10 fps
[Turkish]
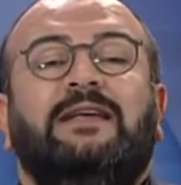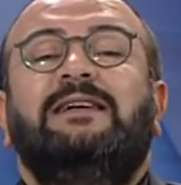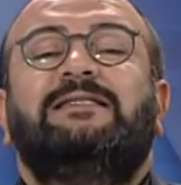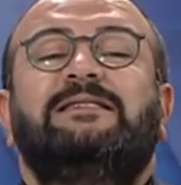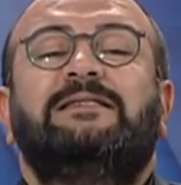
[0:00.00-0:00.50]

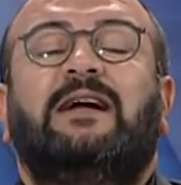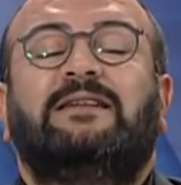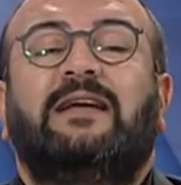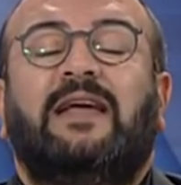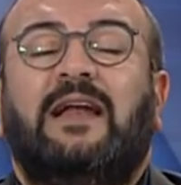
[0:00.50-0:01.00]
Yine
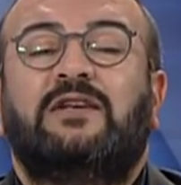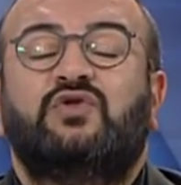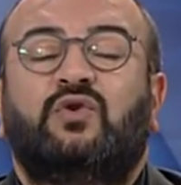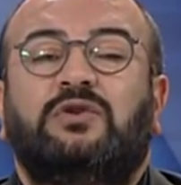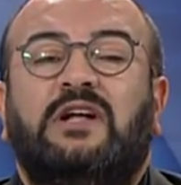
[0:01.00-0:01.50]
sizlerden gelen
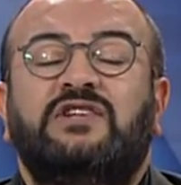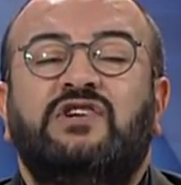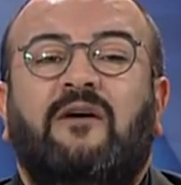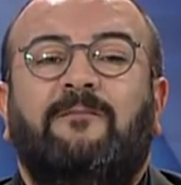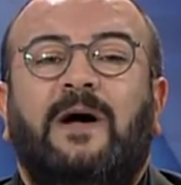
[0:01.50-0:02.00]
sorulara
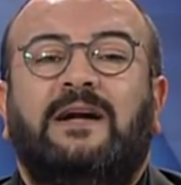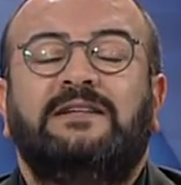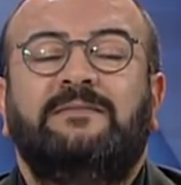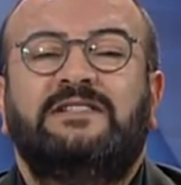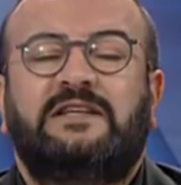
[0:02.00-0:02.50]
cevap
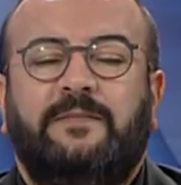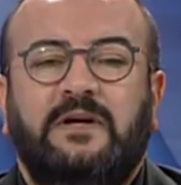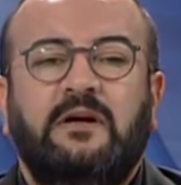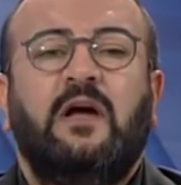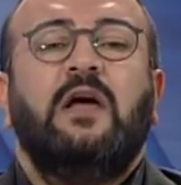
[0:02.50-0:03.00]
verdiğimiz
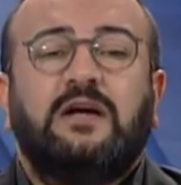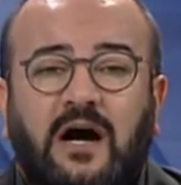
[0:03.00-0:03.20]
gibi